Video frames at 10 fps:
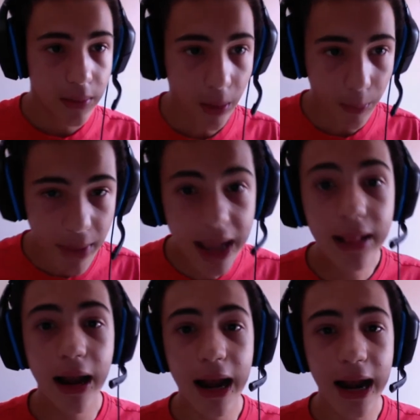
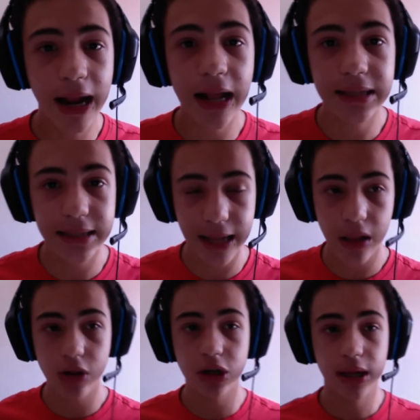Mentre le ragazze
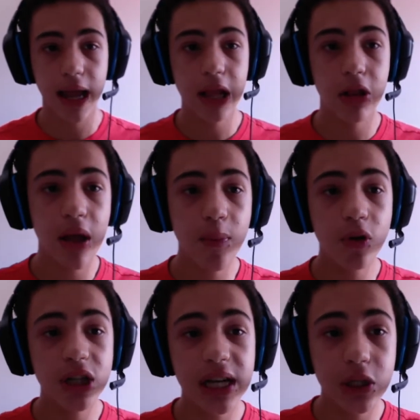stanno cercando
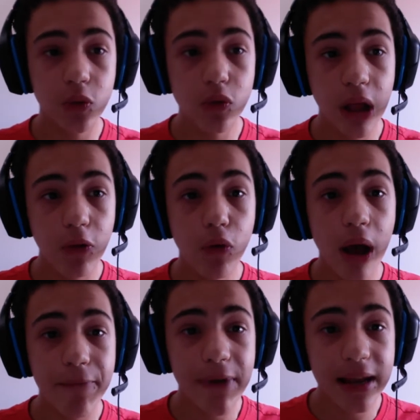Applejack, Scootaloo
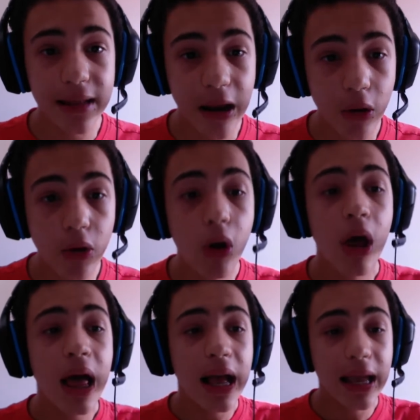avvette loro
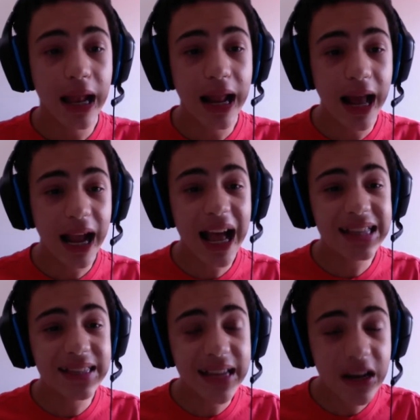che le
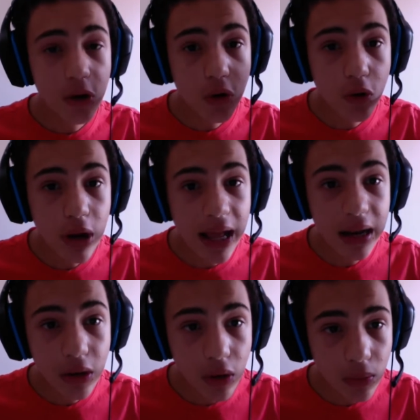ragazze non hanno...